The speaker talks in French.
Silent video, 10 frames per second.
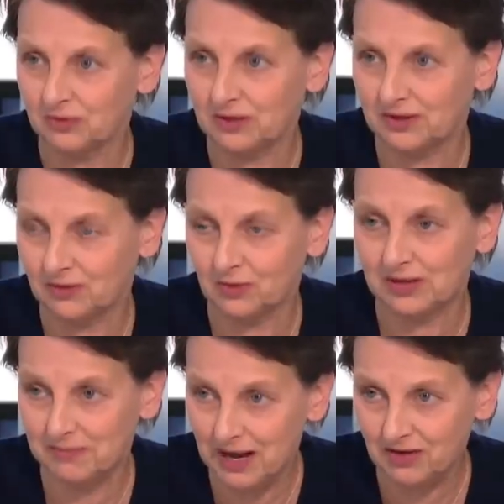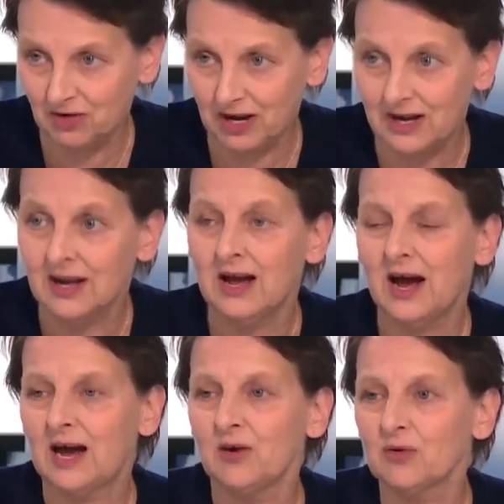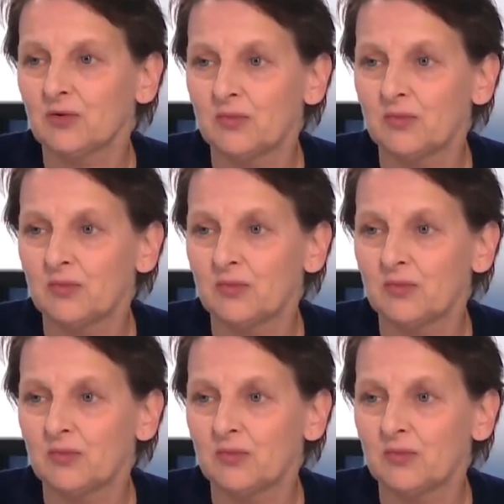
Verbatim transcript: dans une question d'image là, alors